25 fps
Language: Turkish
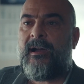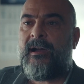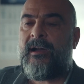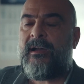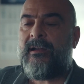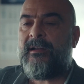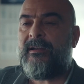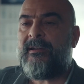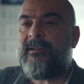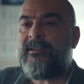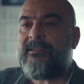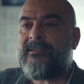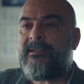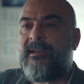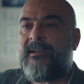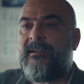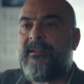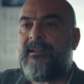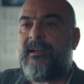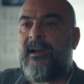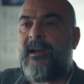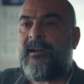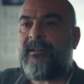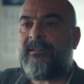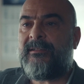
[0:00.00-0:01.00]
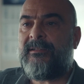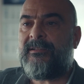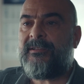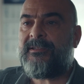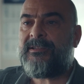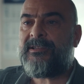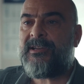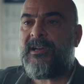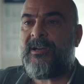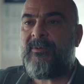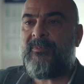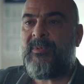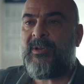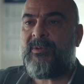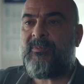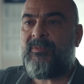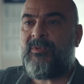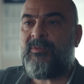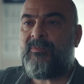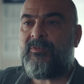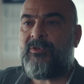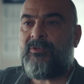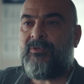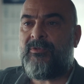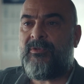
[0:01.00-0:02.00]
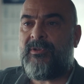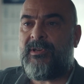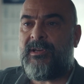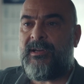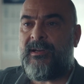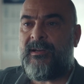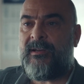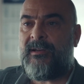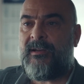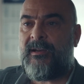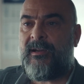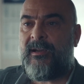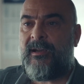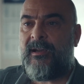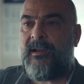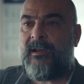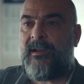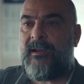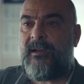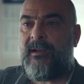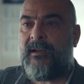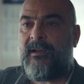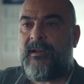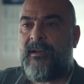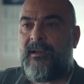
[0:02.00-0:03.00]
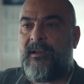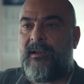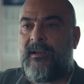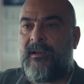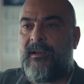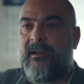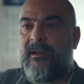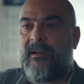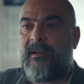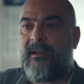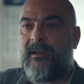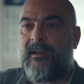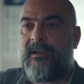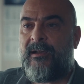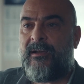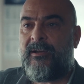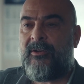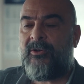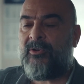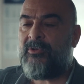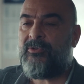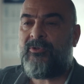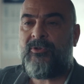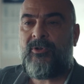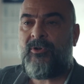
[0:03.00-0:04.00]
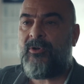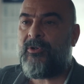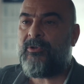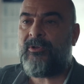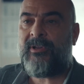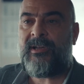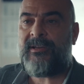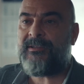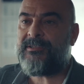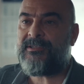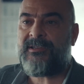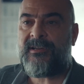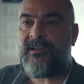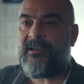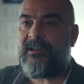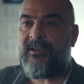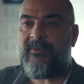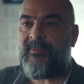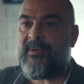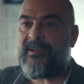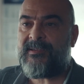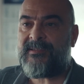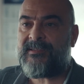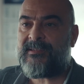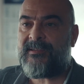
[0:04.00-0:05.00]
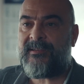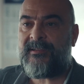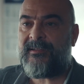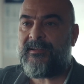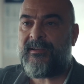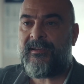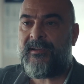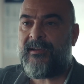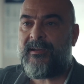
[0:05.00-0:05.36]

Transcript: Ali Rıza'nın aklını çelmek mümkün değil. Onu yoldan çıkaramazsın.